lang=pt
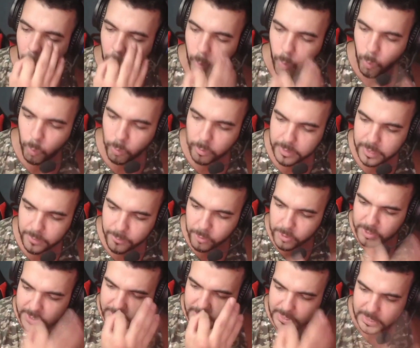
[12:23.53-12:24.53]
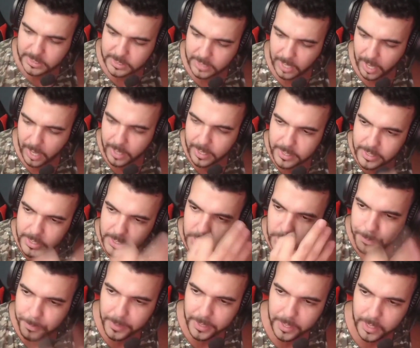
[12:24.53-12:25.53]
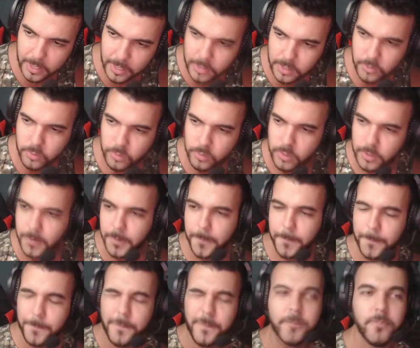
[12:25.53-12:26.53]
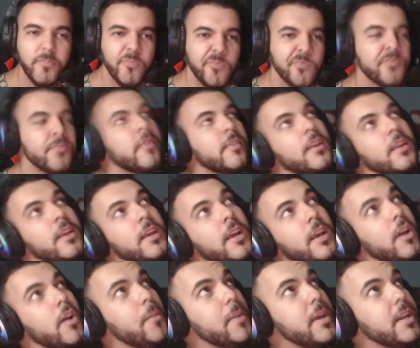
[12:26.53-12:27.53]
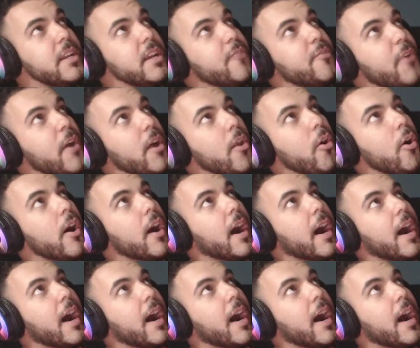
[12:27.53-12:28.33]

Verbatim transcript: O que você está esperando? E o menino falou: